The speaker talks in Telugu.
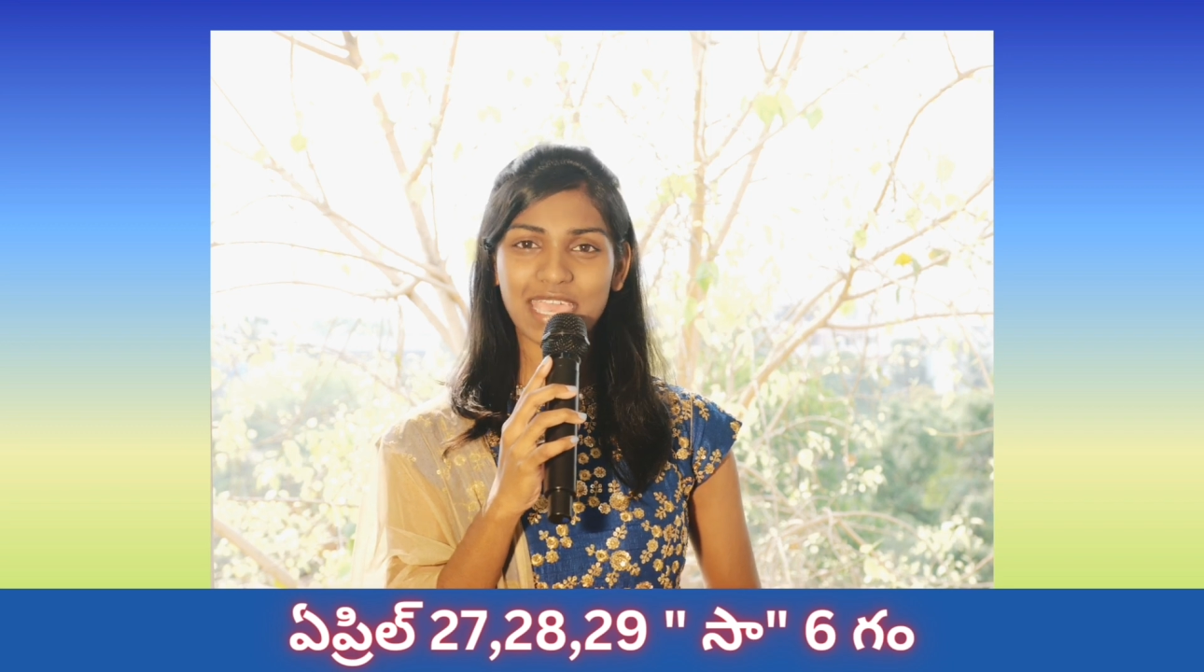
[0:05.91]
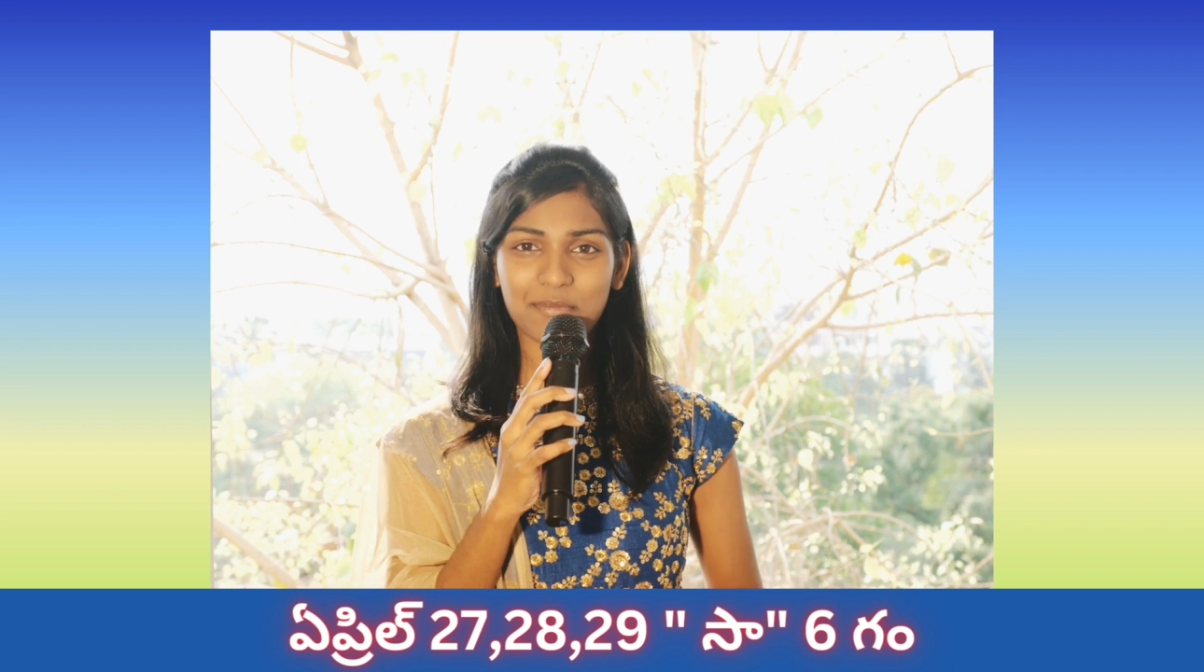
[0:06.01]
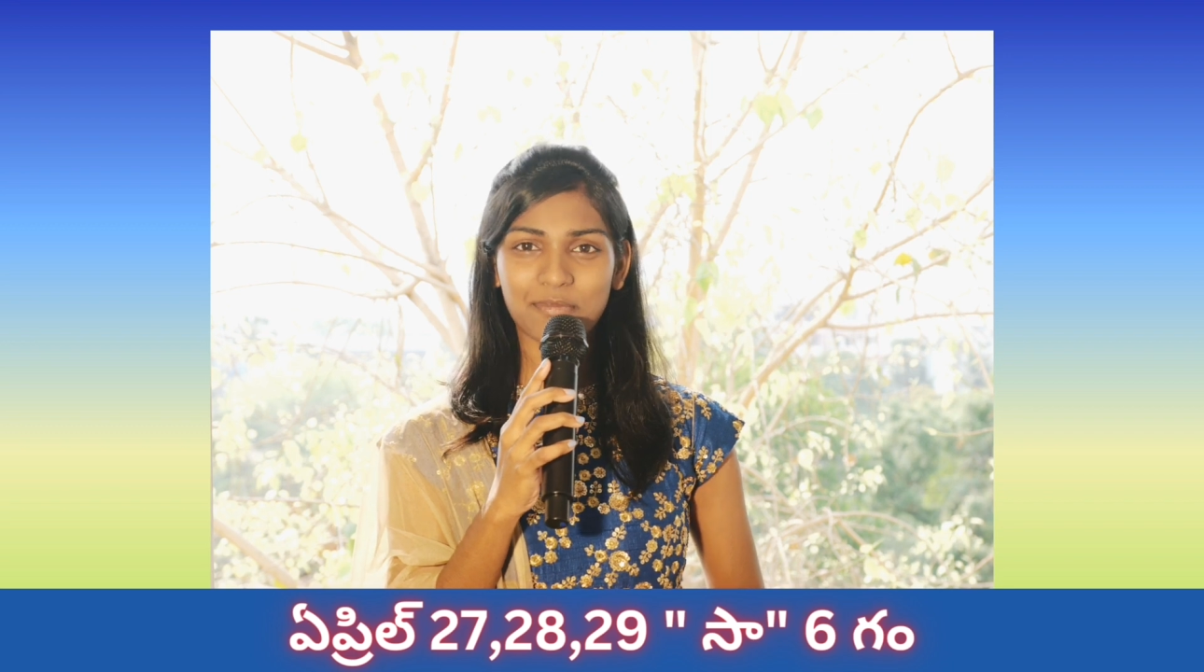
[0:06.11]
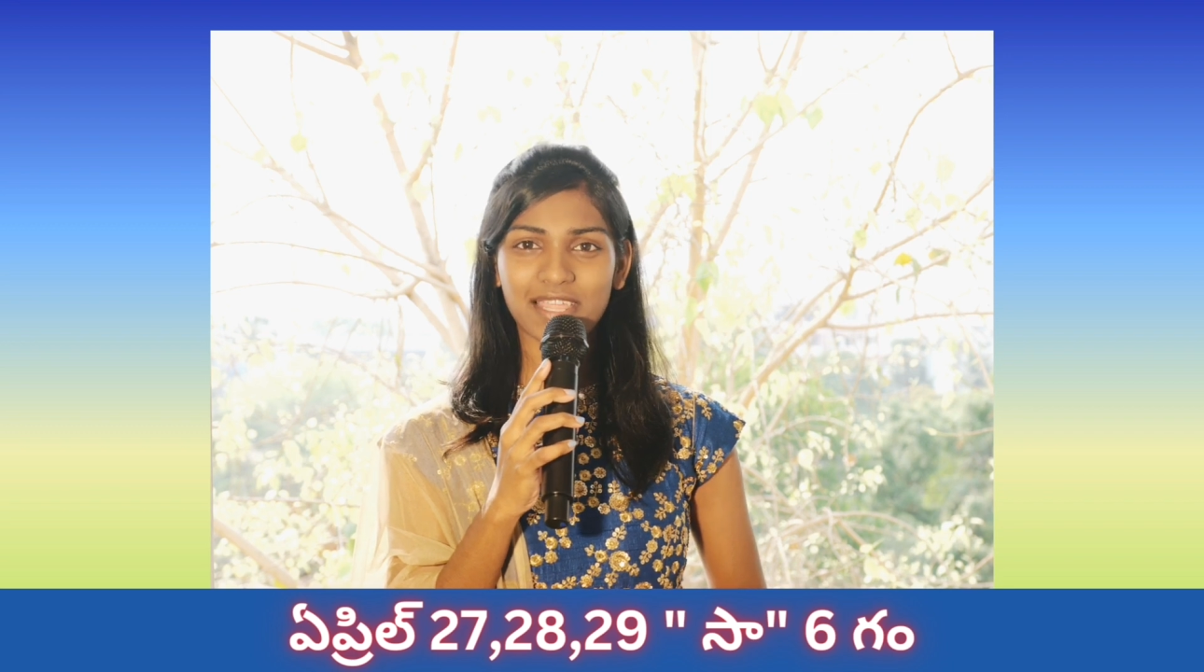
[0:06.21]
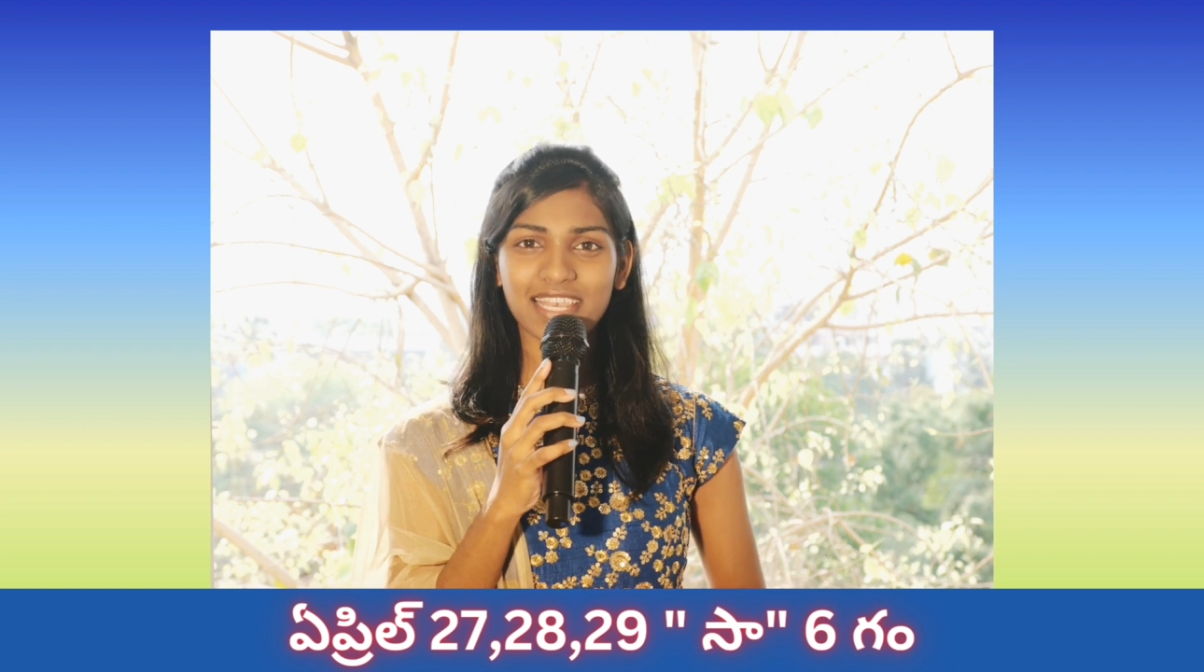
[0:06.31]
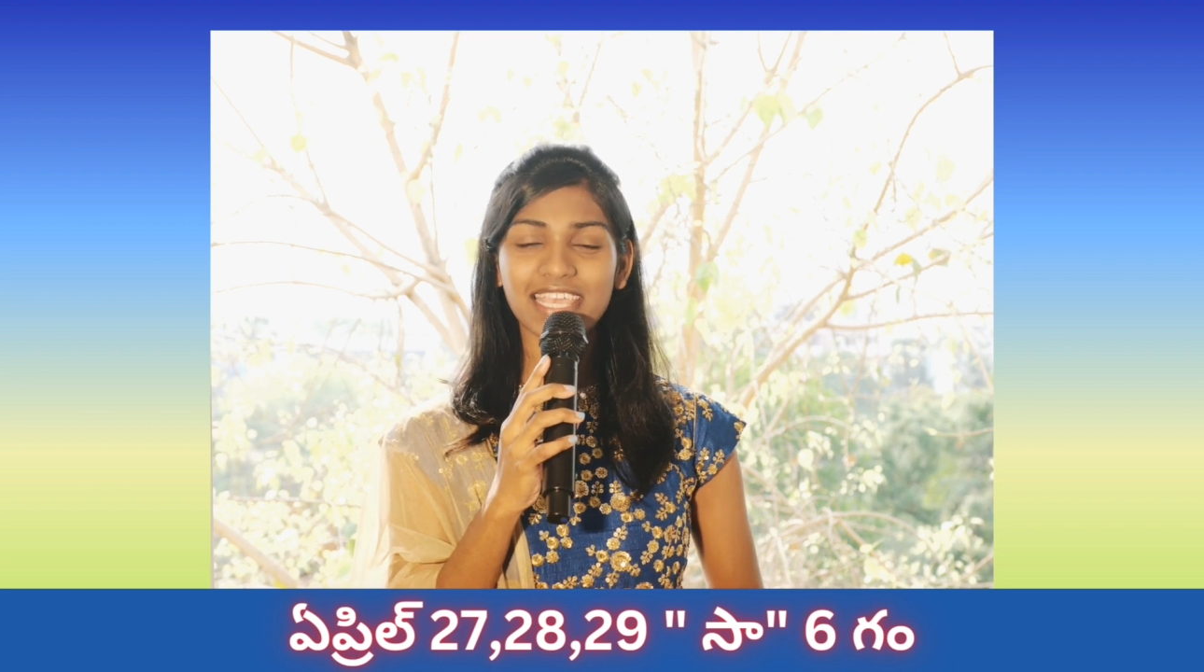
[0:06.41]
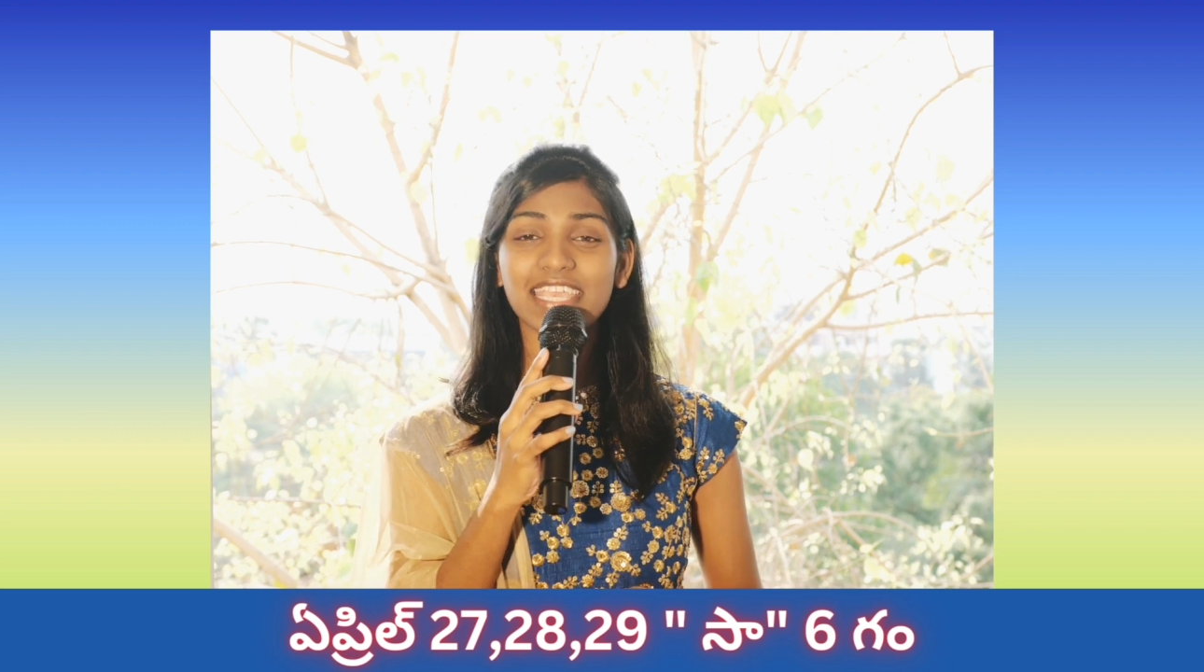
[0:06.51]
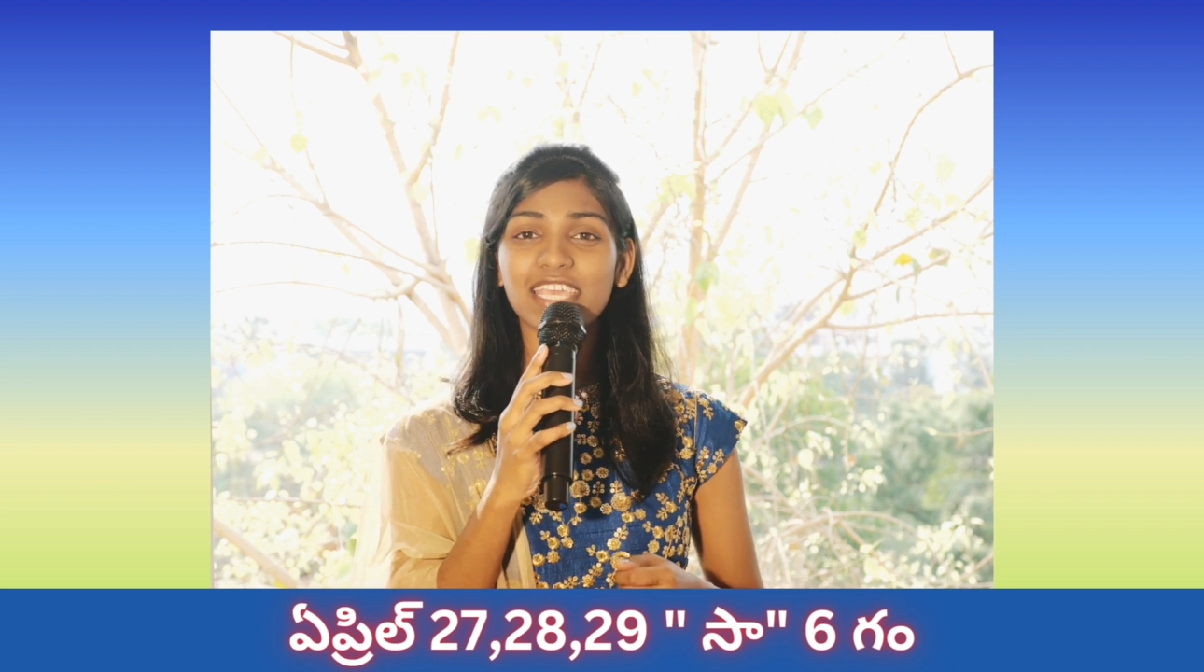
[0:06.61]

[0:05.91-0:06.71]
ఏప్రిల్